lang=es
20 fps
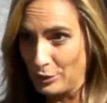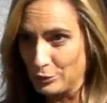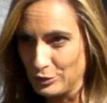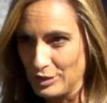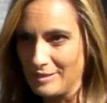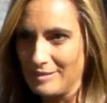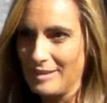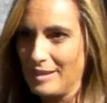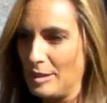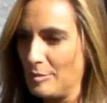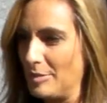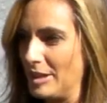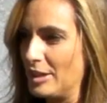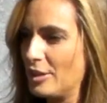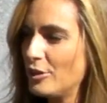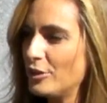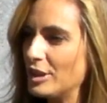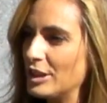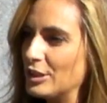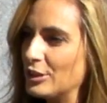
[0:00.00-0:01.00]
noticia del
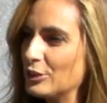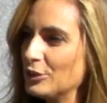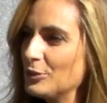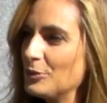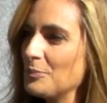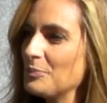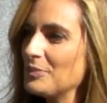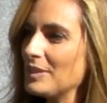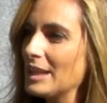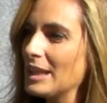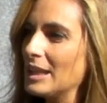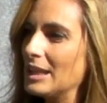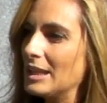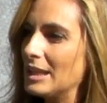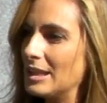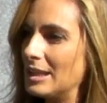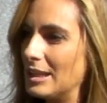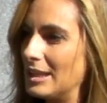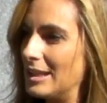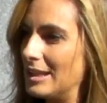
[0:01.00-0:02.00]
periódico
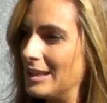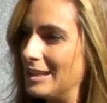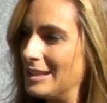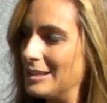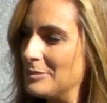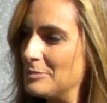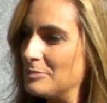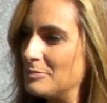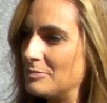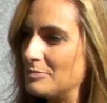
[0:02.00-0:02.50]
y